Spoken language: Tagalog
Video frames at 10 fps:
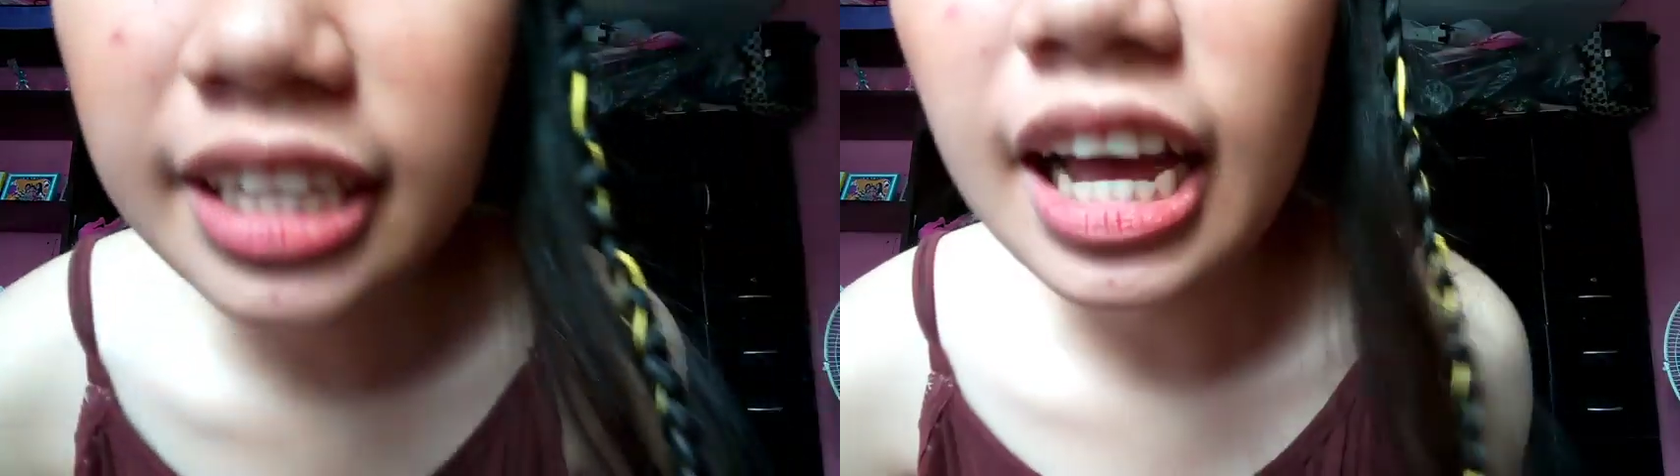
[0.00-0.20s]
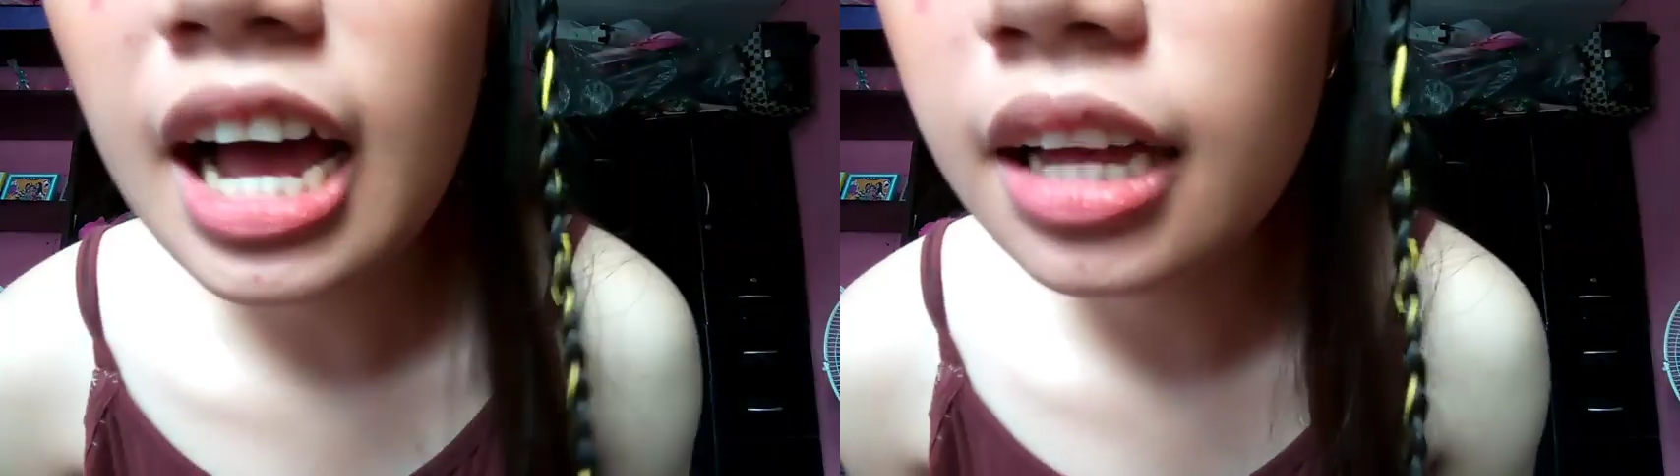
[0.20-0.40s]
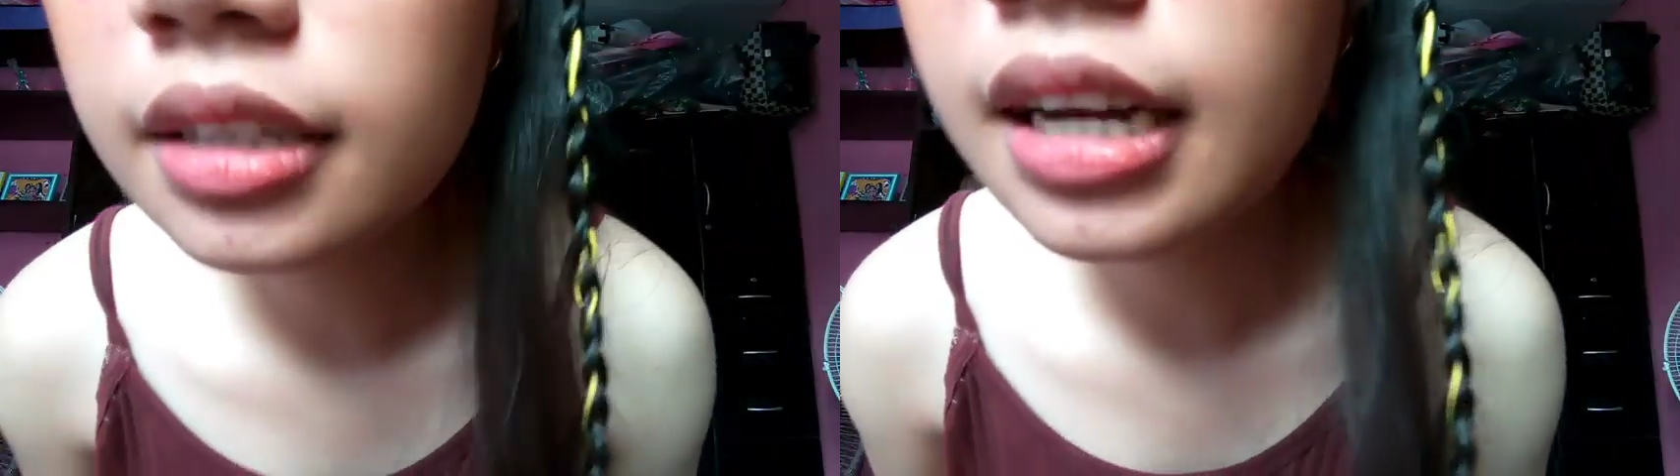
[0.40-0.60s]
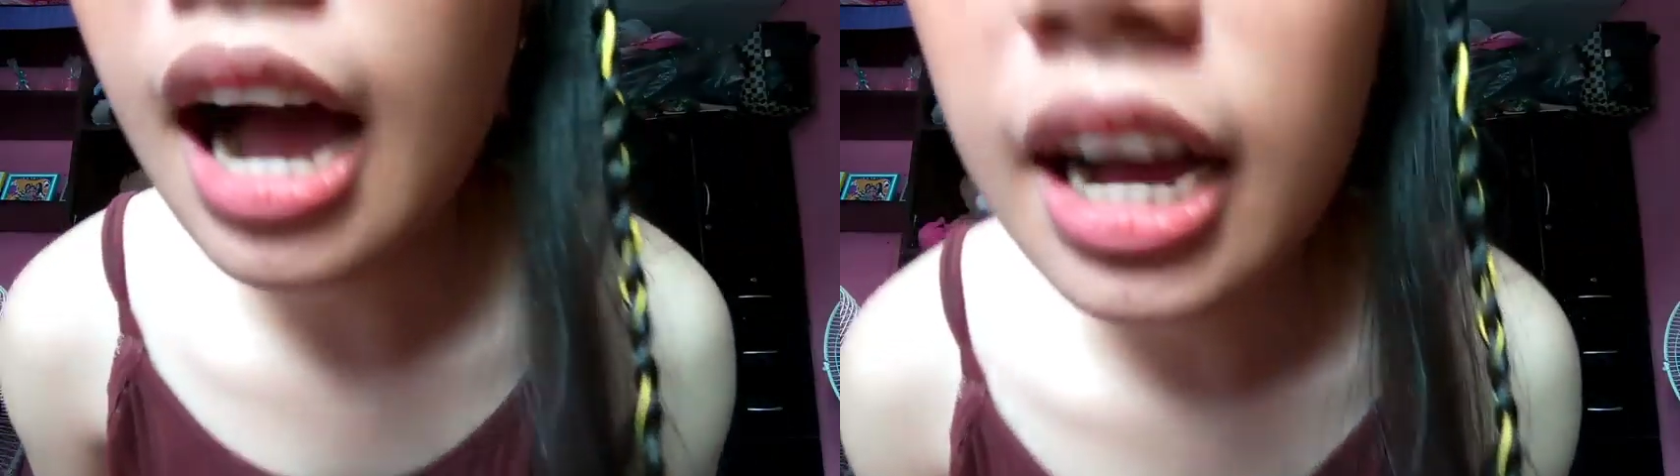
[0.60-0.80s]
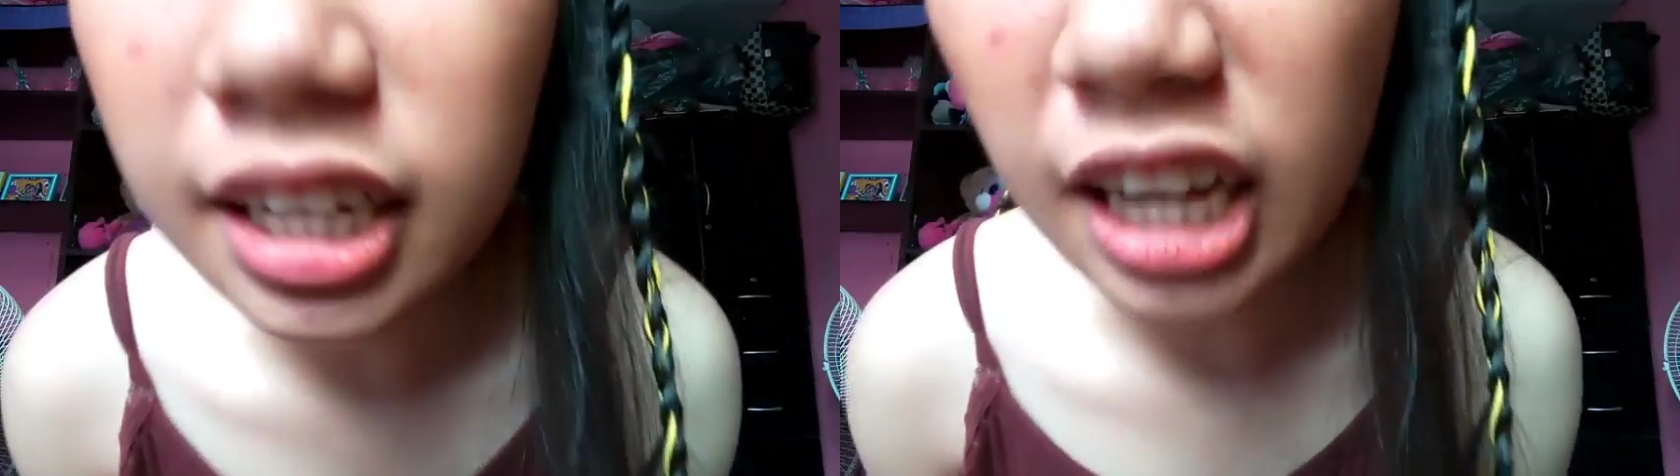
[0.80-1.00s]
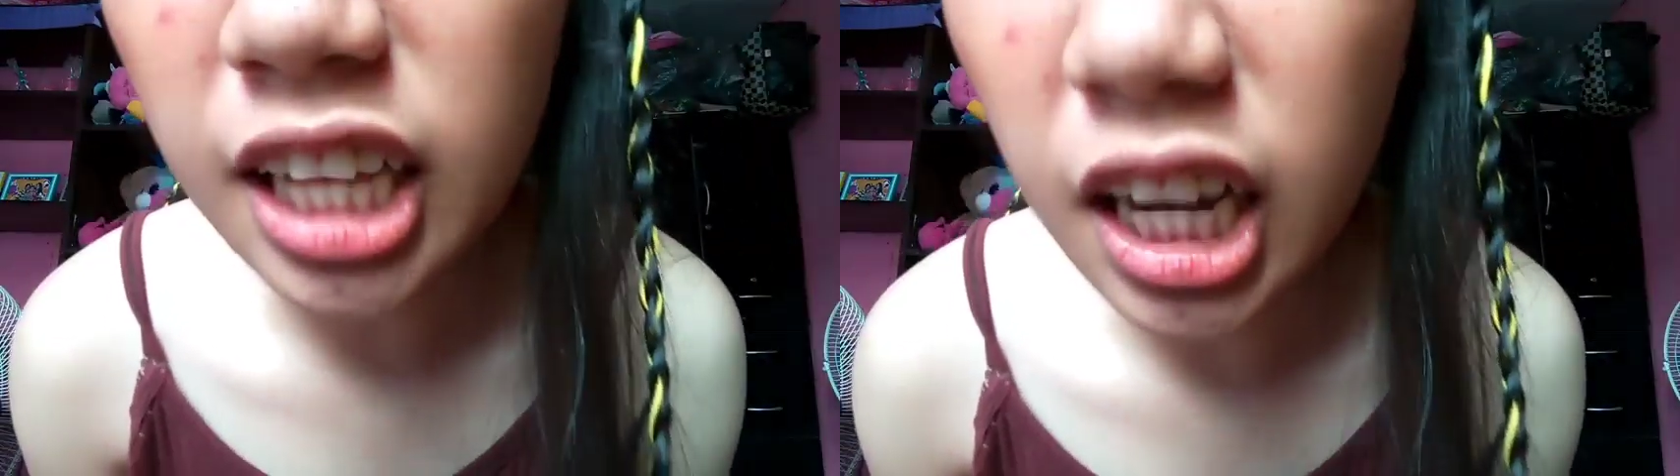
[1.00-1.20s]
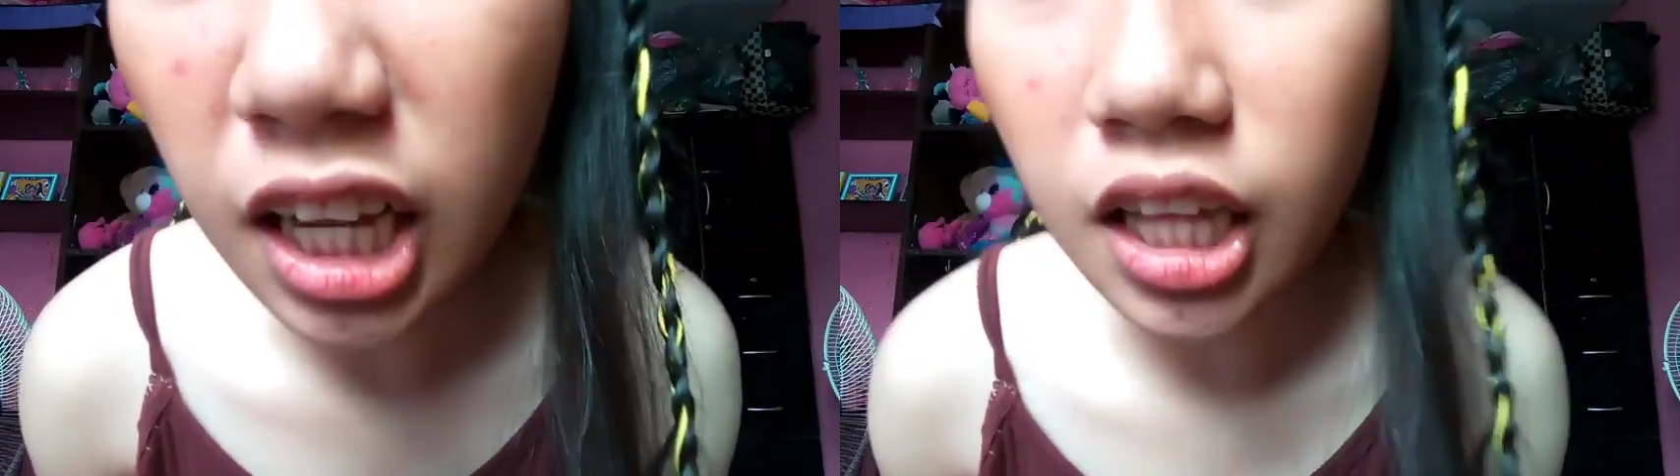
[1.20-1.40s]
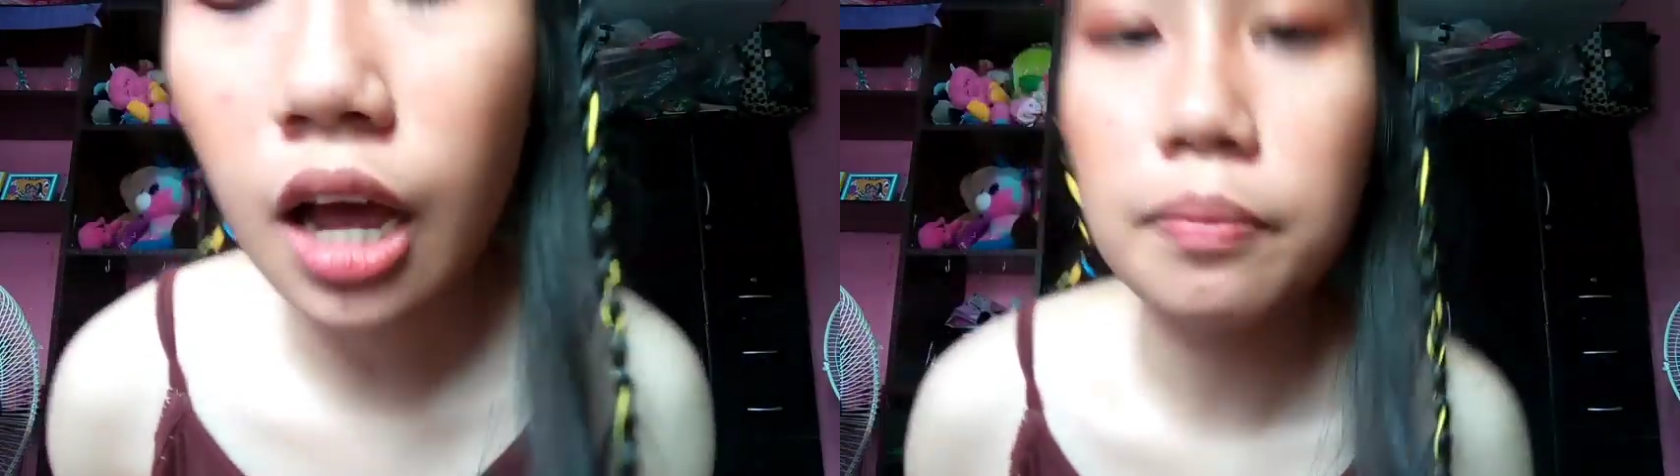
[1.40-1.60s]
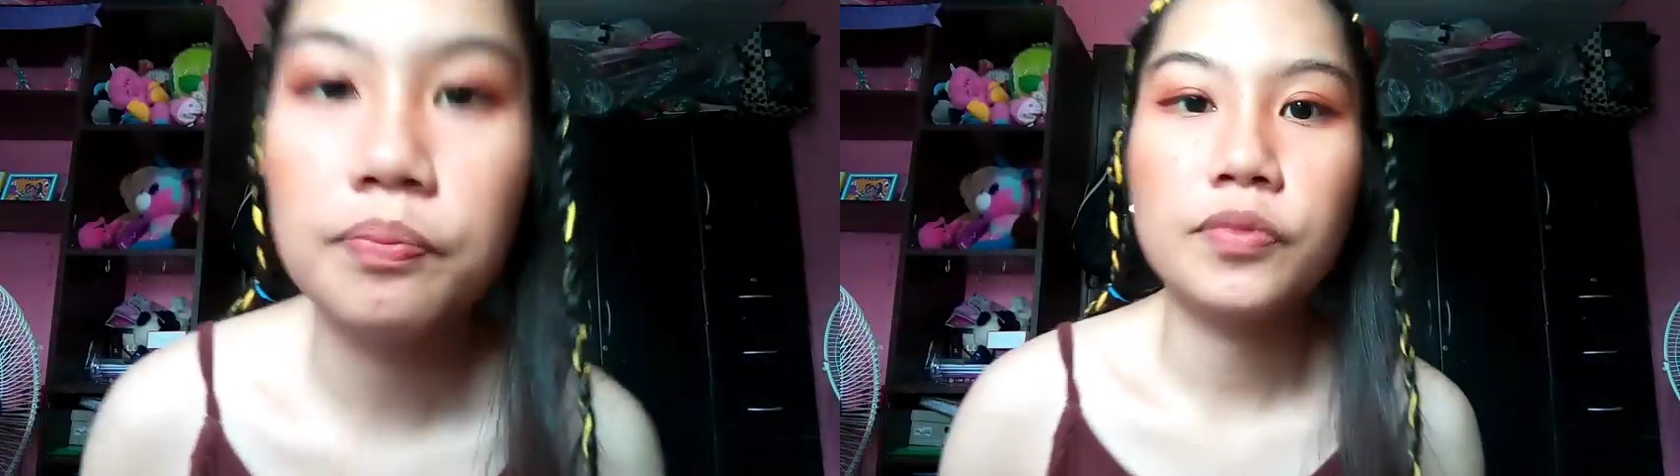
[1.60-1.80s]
kataka, kaka, kataklata.